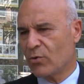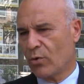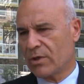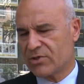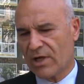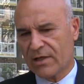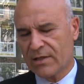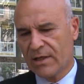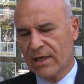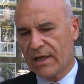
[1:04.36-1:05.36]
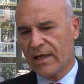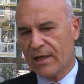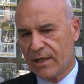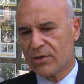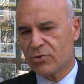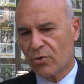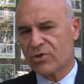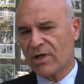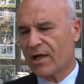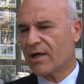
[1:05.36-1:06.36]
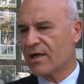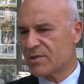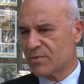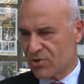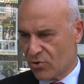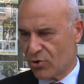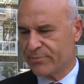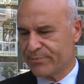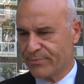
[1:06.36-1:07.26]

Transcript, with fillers: olacak. E, çok şeyler karşımıza çıkıyor.